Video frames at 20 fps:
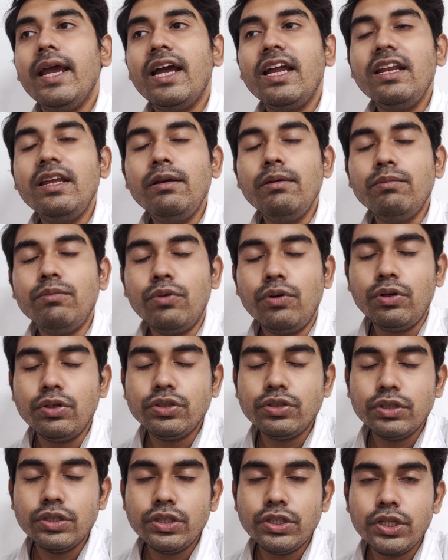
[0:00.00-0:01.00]
এখানে মুখ্য
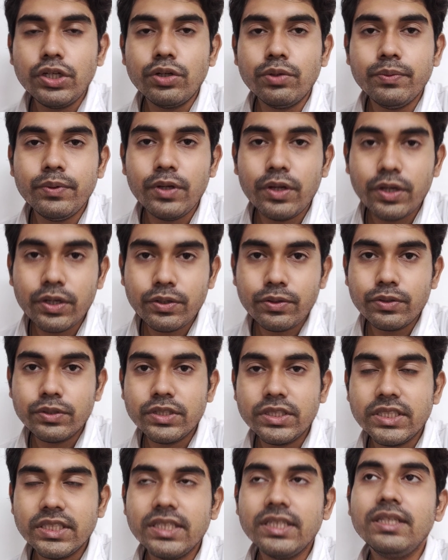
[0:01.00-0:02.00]
চরিত্রে অভিনয়
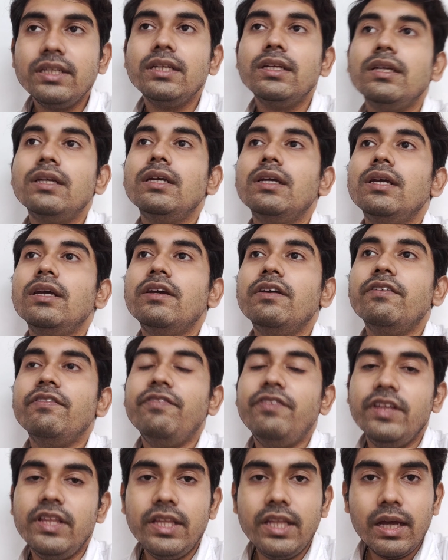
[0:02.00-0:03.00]
করছেন
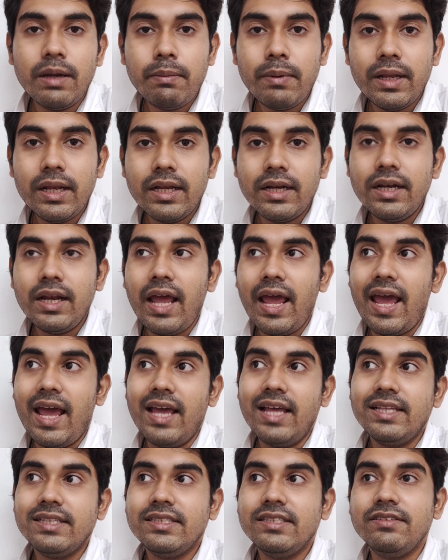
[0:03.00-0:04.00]
বিদ্যা বালান
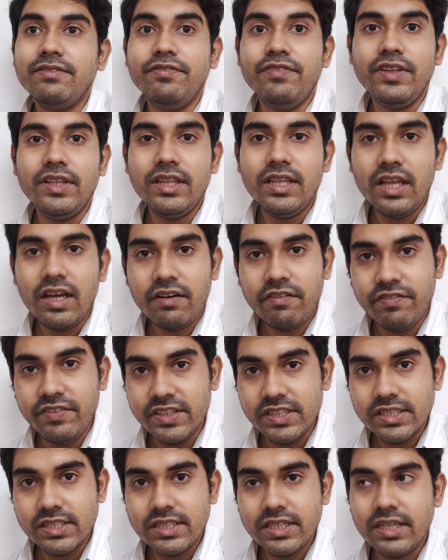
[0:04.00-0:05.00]
অ্যাজ বিদ্যা
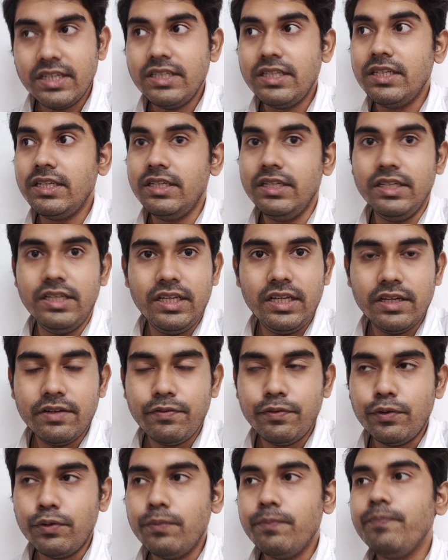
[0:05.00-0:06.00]
ভিনসেন্ট
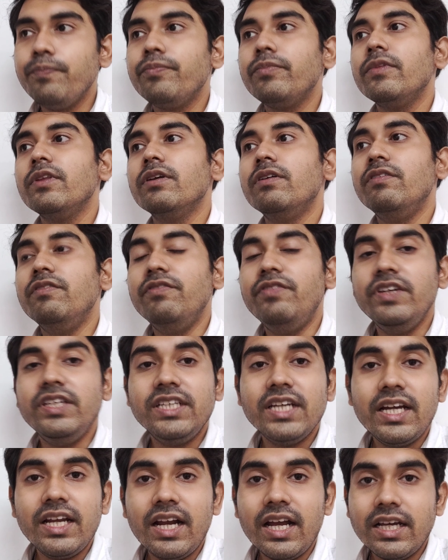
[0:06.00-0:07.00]
ডিএফও
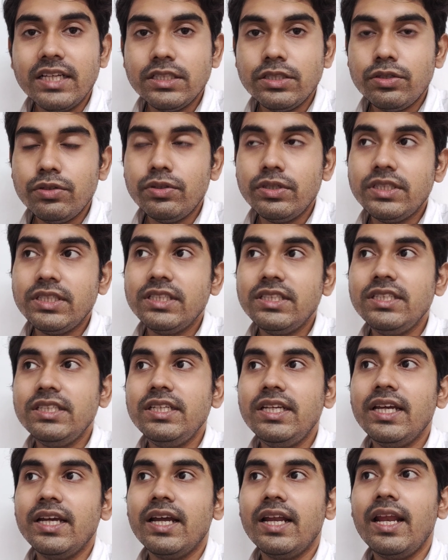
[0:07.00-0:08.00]
বিজয় রাজ রয়েছে
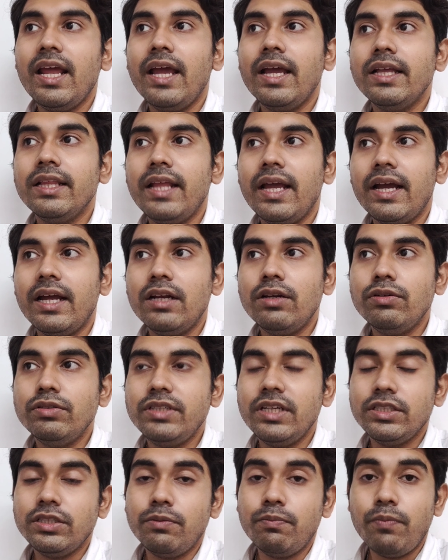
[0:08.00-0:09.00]
যিনি এখানে এক দেখানো
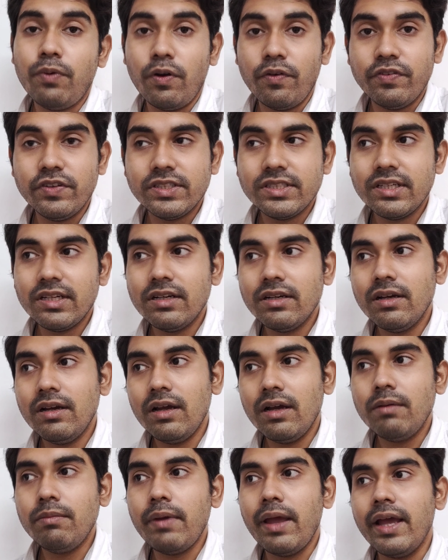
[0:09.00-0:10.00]
হয়েছে একজন প্রফেসর
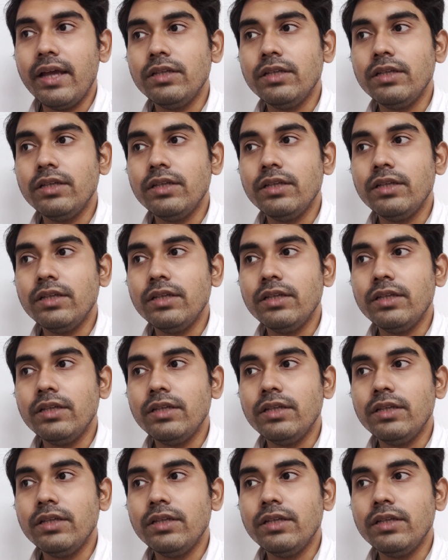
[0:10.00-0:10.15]
কাম